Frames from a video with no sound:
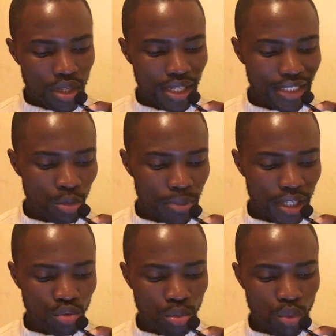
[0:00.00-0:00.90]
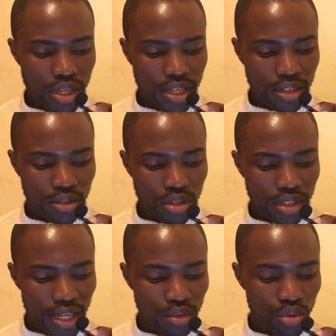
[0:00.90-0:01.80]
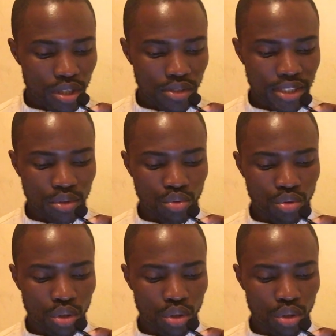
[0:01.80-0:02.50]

La température moyenne annuelle se situe